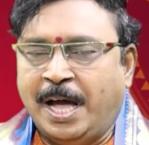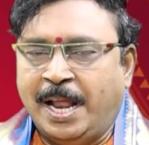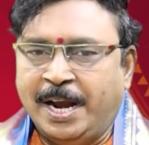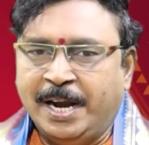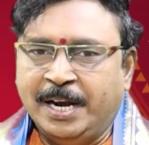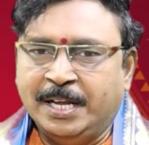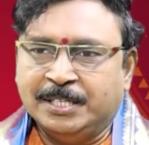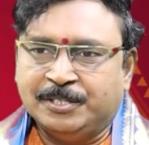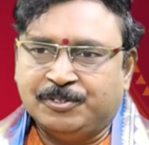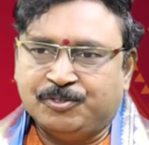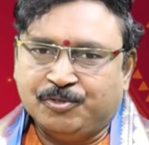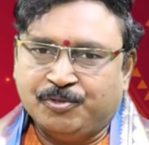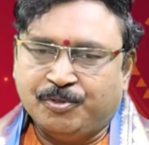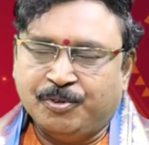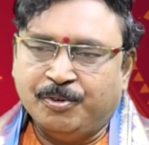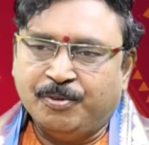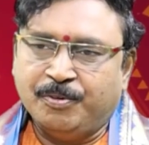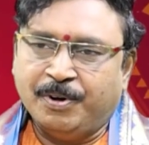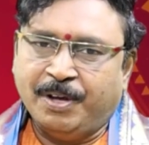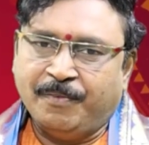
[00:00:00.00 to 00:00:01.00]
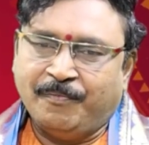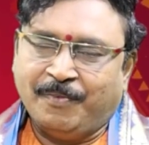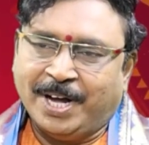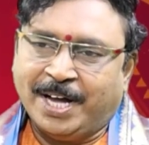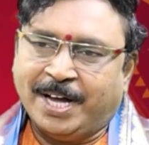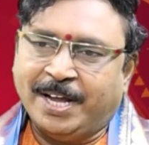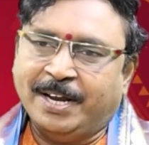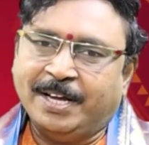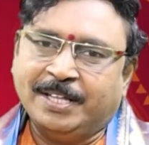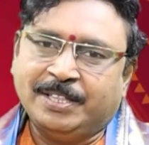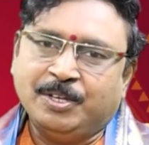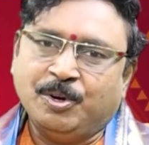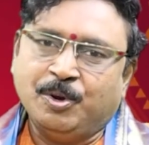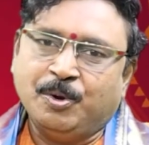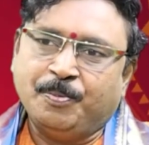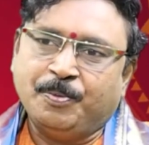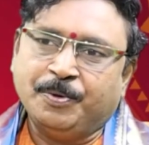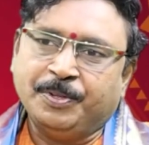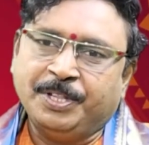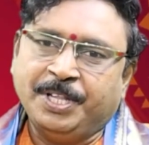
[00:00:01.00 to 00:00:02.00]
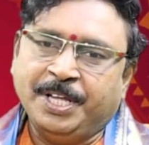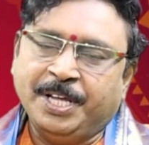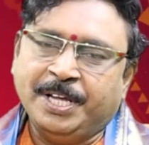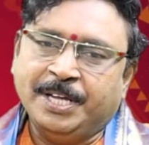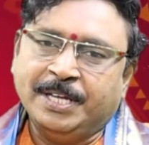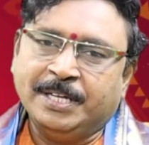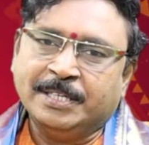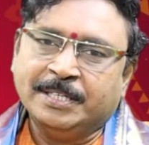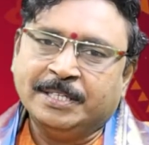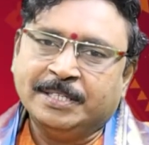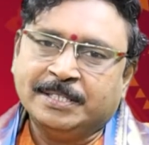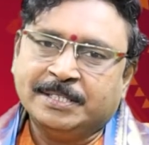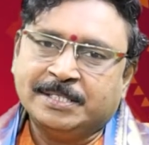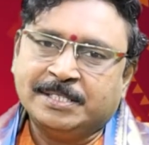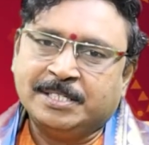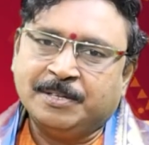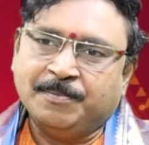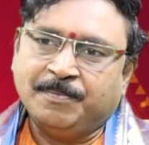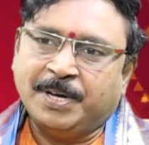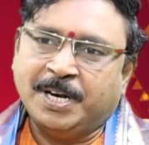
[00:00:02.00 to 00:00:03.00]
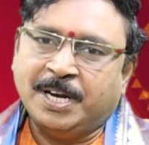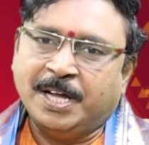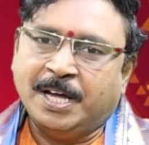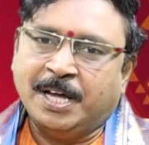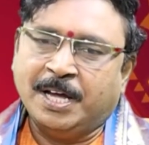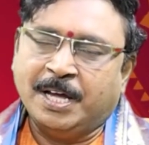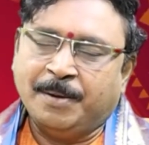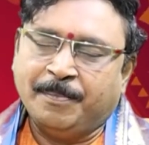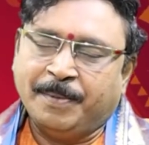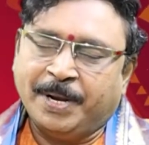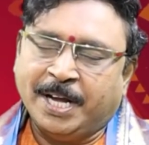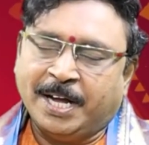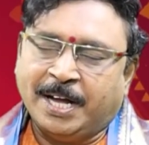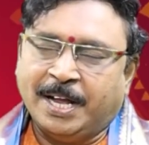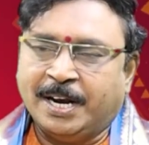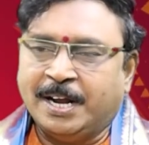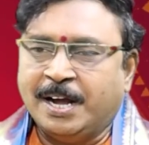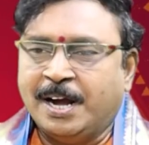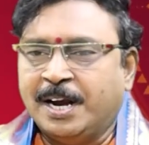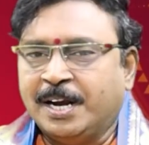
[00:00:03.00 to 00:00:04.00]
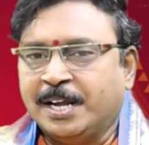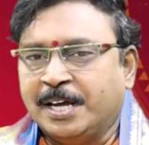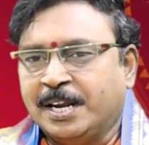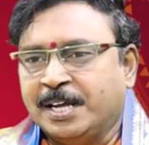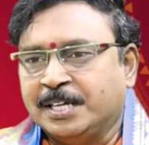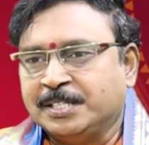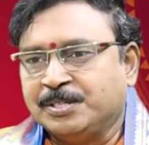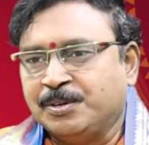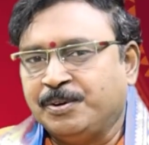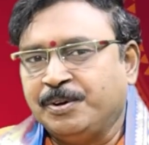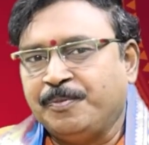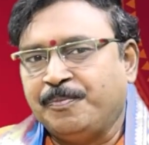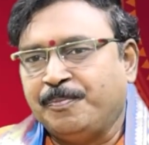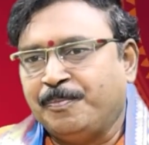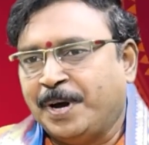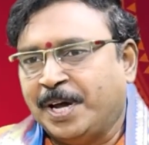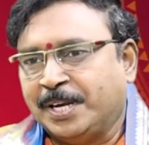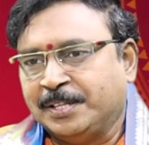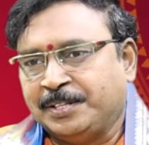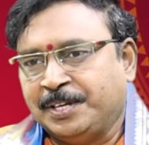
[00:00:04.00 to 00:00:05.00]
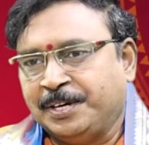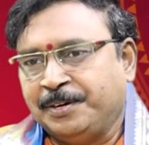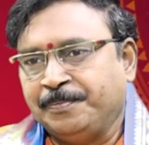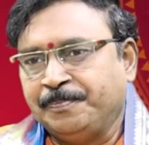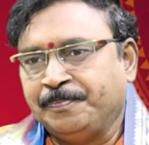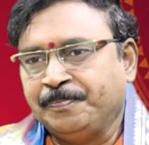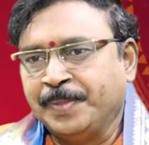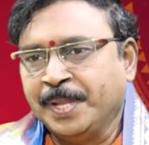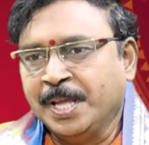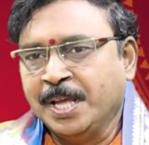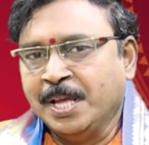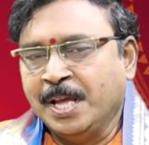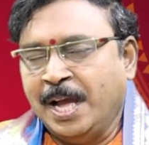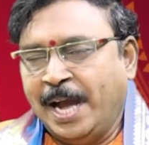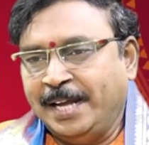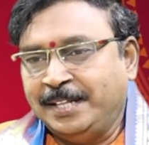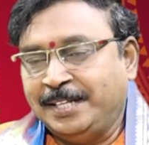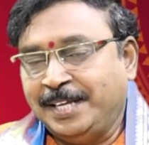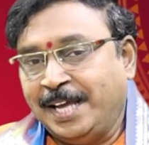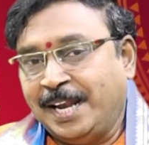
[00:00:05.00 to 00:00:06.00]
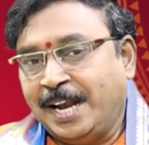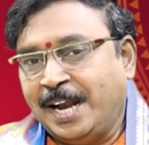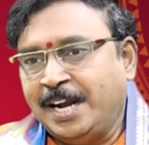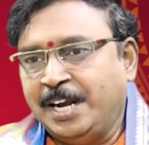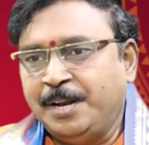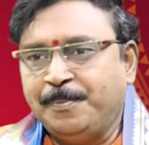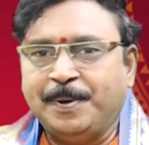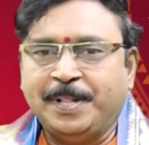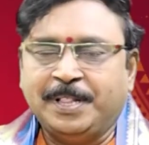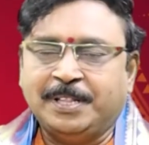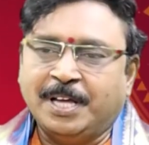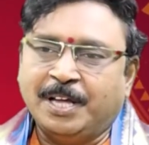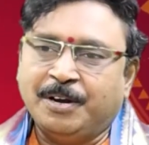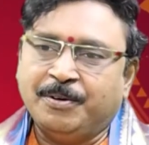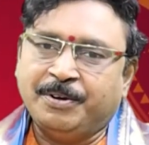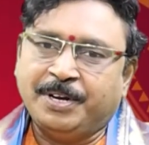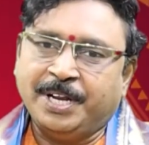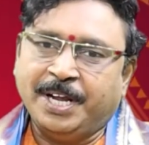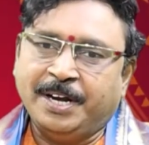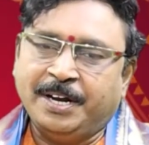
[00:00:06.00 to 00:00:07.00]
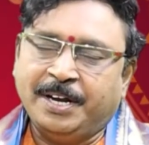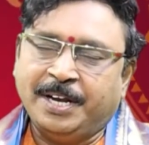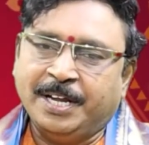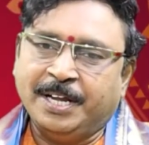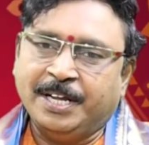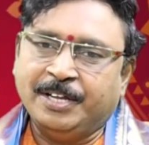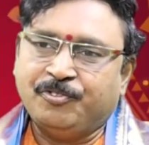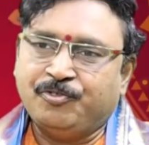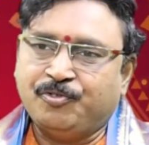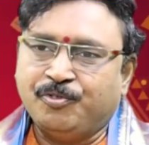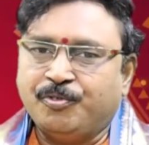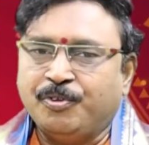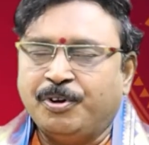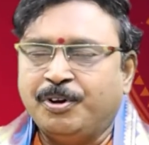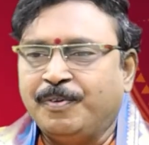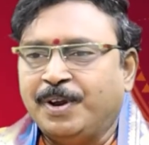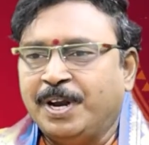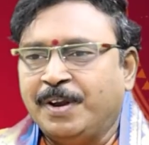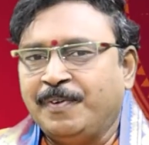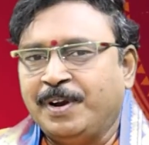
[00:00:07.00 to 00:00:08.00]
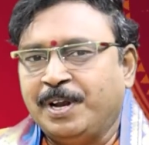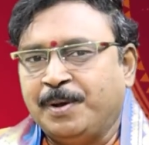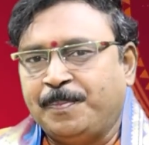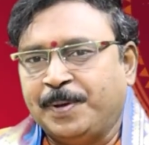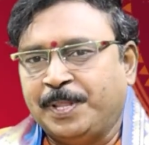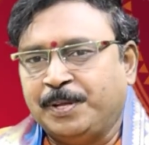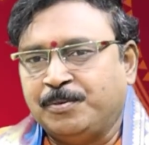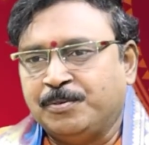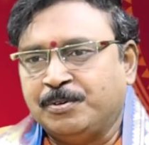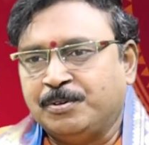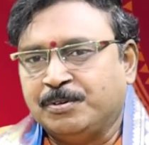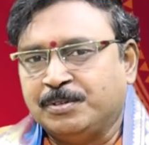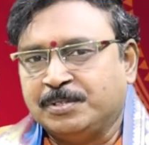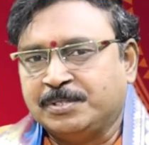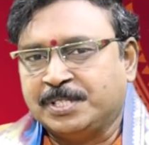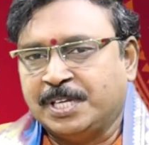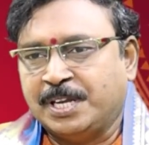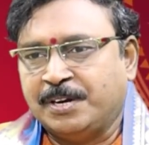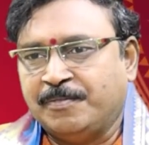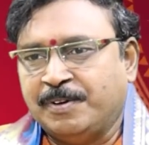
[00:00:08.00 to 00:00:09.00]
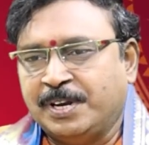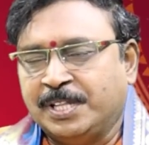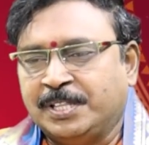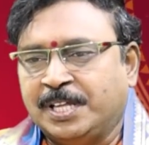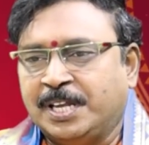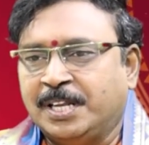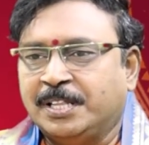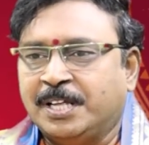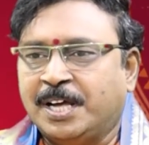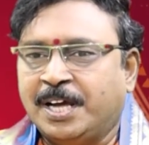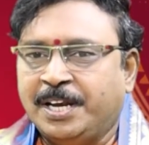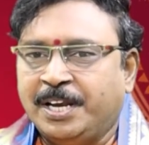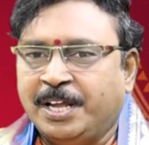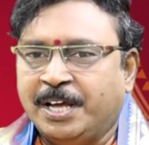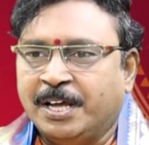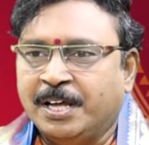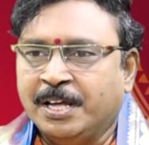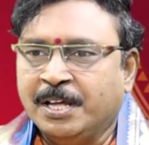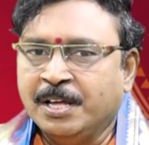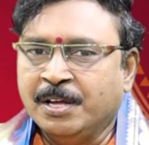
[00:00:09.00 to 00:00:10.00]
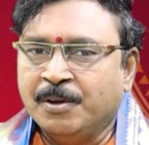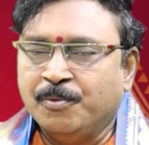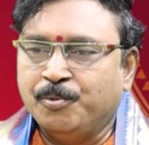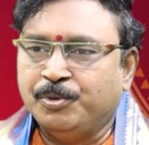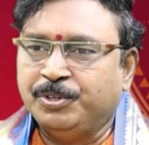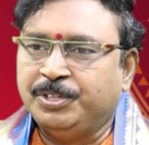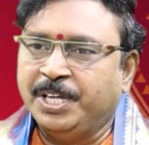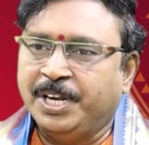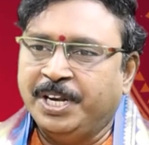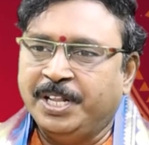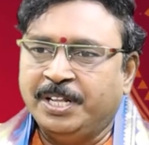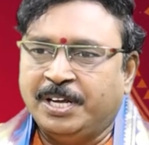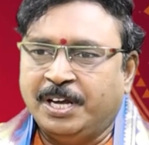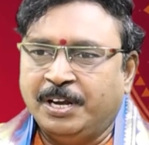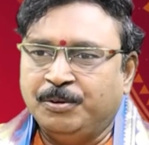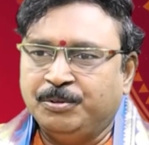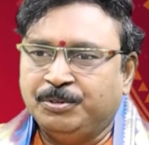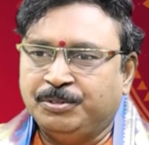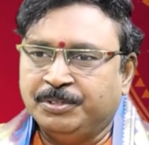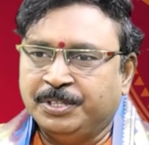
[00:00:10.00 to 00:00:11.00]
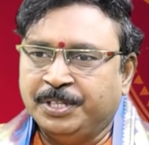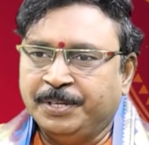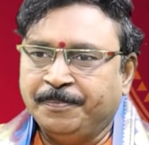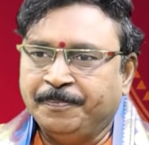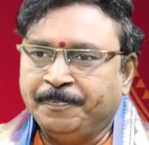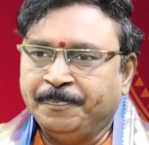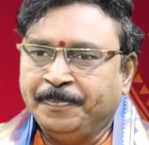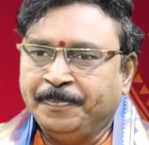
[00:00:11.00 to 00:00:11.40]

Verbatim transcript: అలానే శుక్రుడు కూడా వక్రగతిలో పొంది సింహరా మన కర్కాటక రాశిలోకి మారుతాడు అయితే ఎలాంటి ఫలితాలు ఉంటాయంటే శుక్రుడి వల్ల వీళ్ళకి పదకొండవ స్థానంలో ధనధాన్య వృద్ధి అనేది కలుగుతుంది